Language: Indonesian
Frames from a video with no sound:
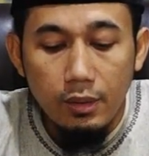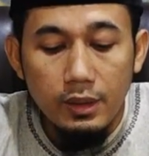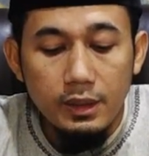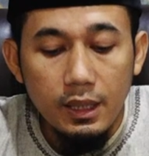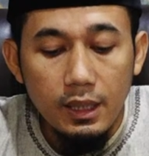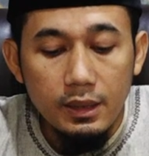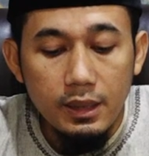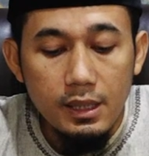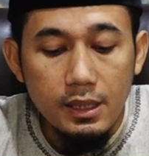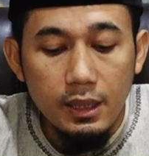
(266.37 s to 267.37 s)
qatala
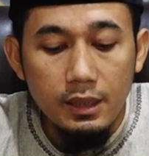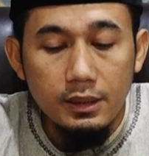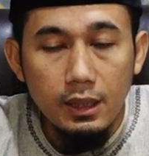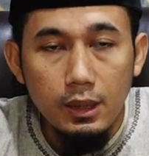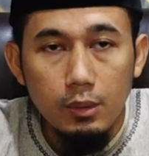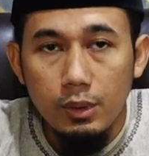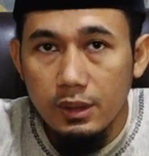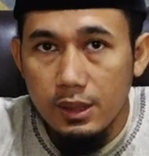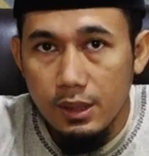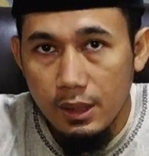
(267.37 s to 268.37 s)
tis'atan wa
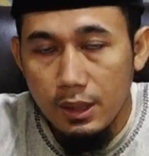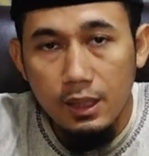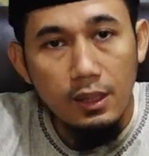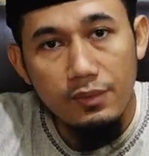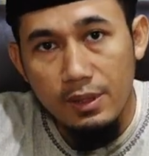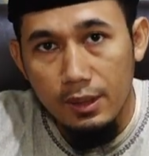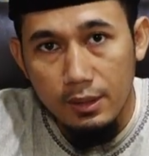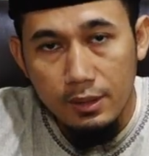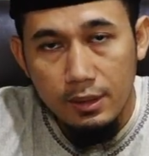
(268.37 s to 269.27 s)
tis'ina nafsan.